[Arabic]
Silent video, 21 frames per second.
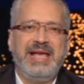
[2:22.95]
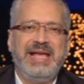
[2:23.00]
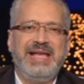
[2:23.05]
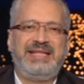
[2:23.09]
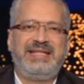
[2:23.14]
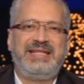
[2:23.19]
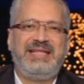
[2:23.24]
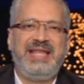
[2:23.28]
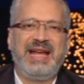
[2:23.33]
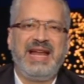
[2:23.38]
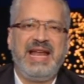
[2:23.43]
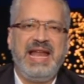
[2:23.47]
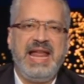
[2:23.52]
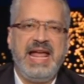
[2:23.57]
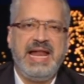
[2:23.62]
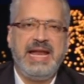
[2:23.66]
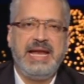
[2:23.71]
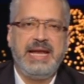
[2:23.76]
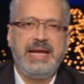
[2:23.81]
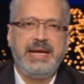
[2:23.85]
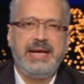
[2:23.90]

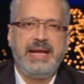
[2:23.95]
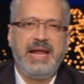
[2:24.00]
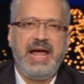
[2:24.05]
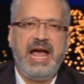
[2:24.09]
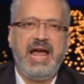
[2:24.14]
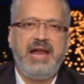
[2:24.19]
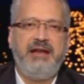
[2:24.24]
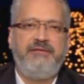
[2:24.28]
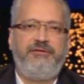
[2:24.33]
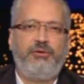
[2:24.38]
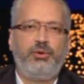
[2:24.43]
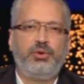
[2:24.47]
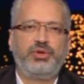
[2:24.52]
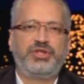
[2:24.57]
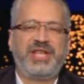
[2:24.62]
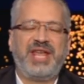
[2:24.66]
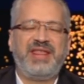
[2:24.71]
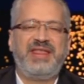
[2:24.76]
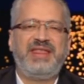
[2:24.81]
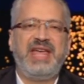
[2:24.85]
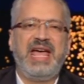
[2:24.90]
استغلال
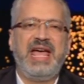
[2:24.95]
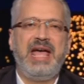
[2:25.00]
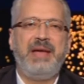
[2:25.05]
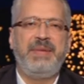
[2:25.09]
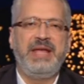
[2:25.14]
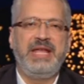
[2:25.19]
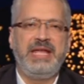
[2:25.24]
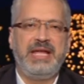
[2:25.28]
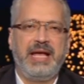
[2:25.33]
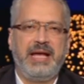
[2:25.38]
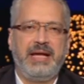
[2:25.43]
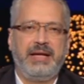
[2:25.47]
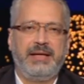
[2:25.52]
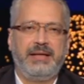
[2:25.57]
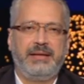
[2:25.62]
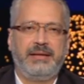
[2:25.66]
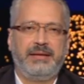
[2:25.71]
الفرصة الذهبية